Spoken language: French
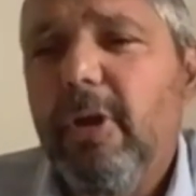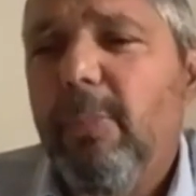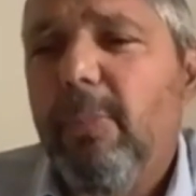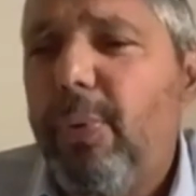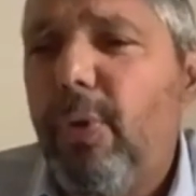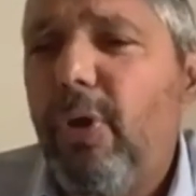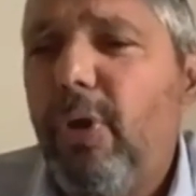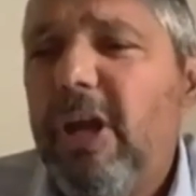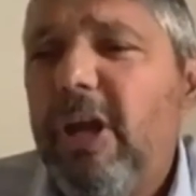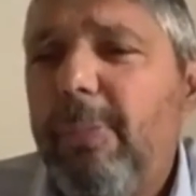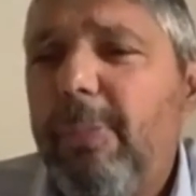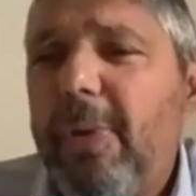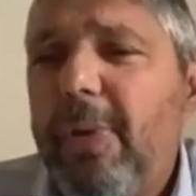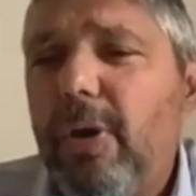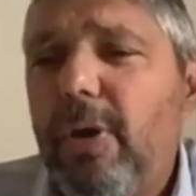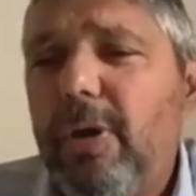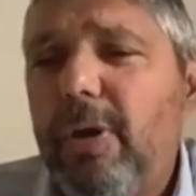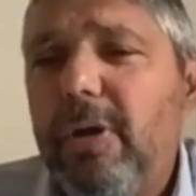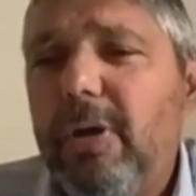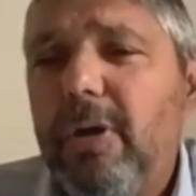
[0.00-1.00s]
prend la
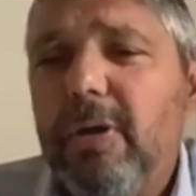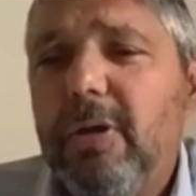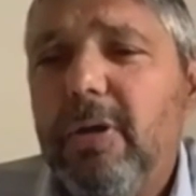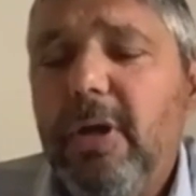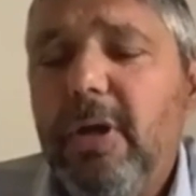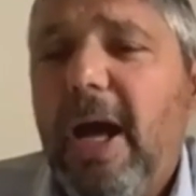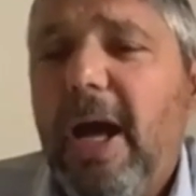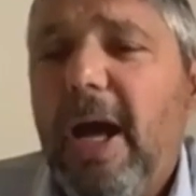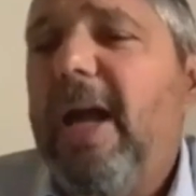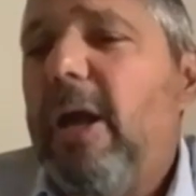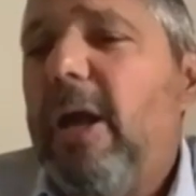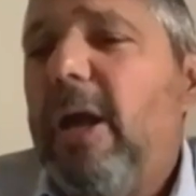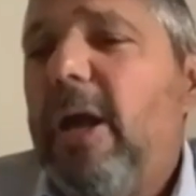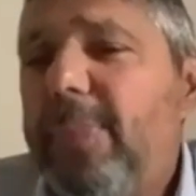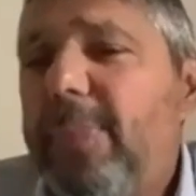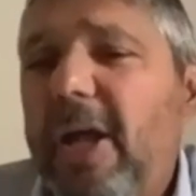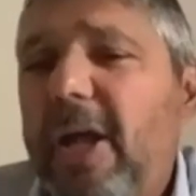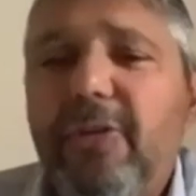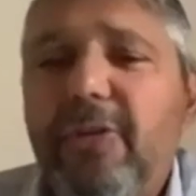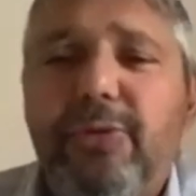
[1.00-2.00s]
parole à la
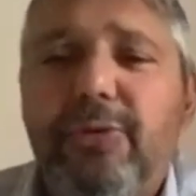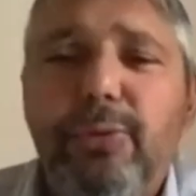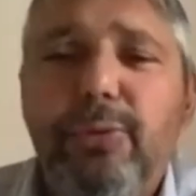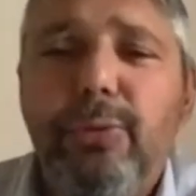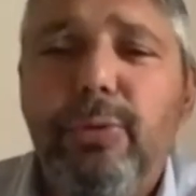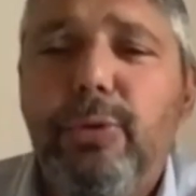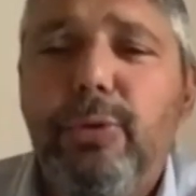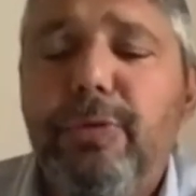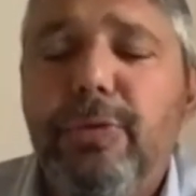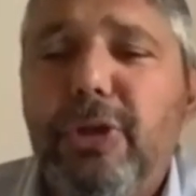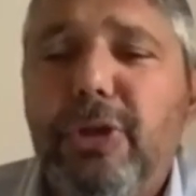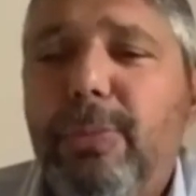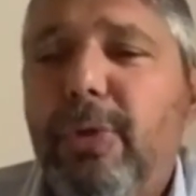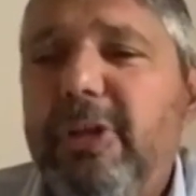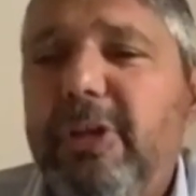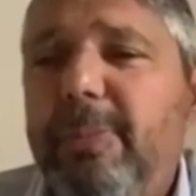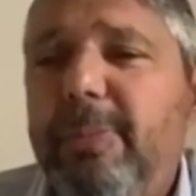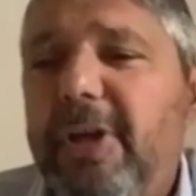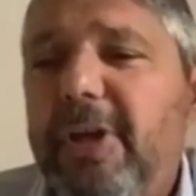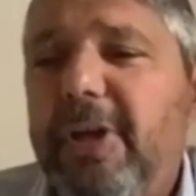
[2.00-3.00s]
place du gouvernement
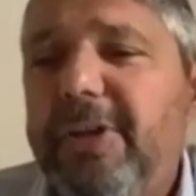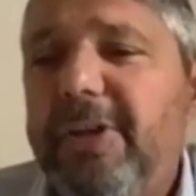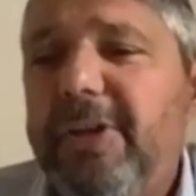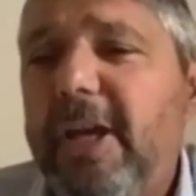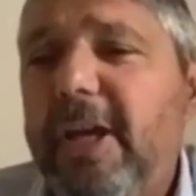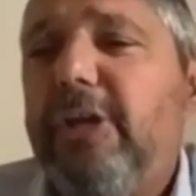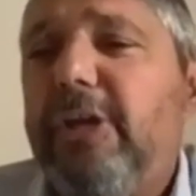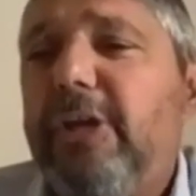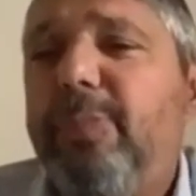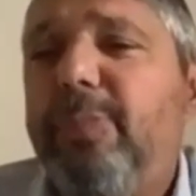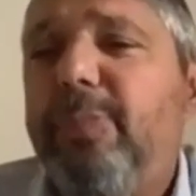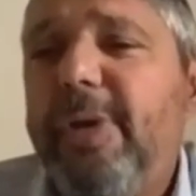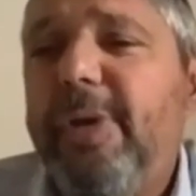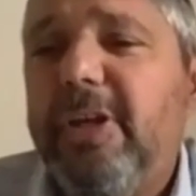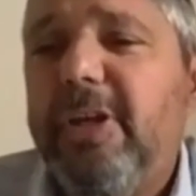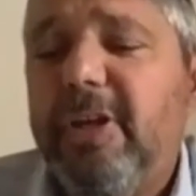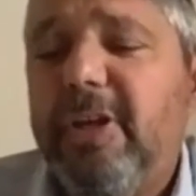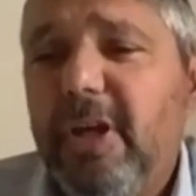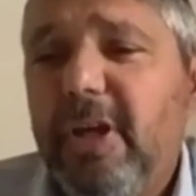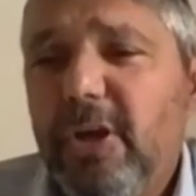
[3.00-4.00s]
libanais et
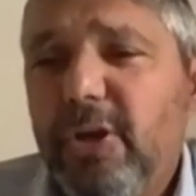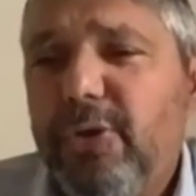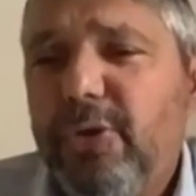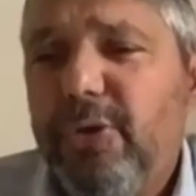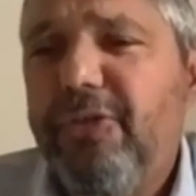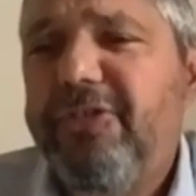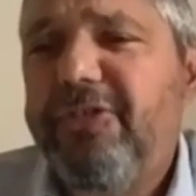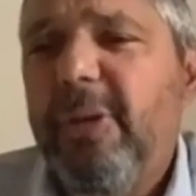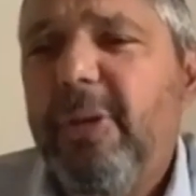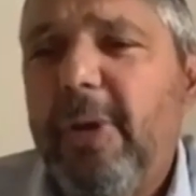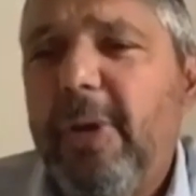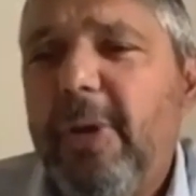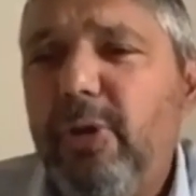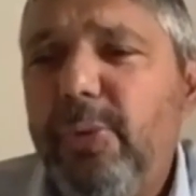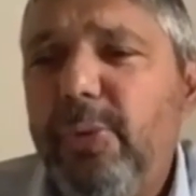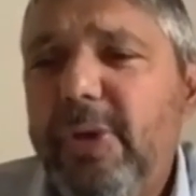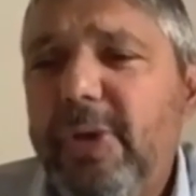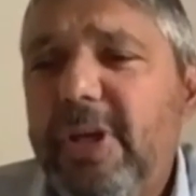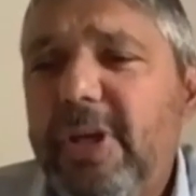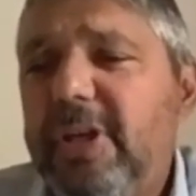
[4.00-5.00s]
explique que ce n'est pas
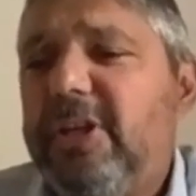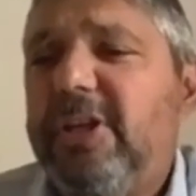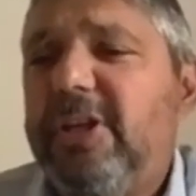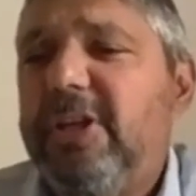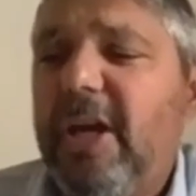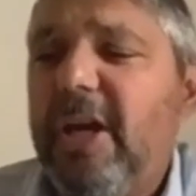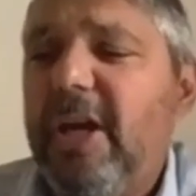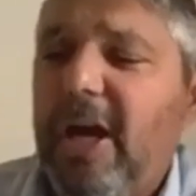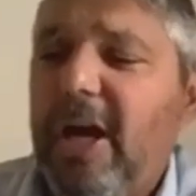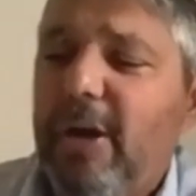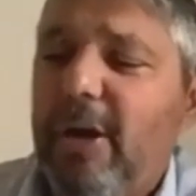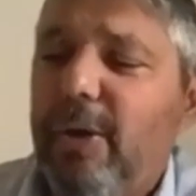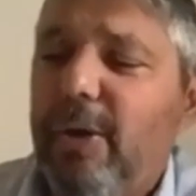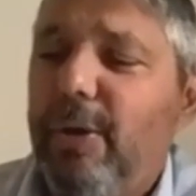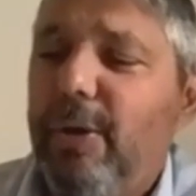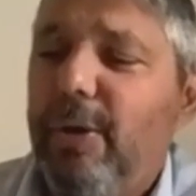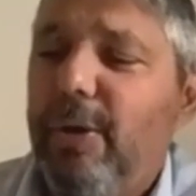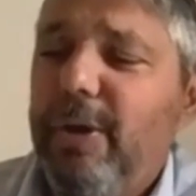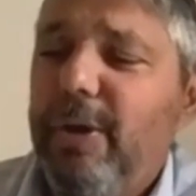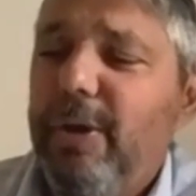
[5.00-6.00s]
lui qui,
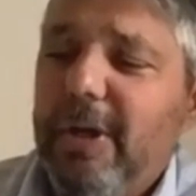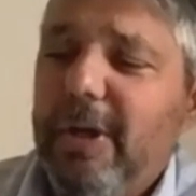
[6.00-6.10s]
euh,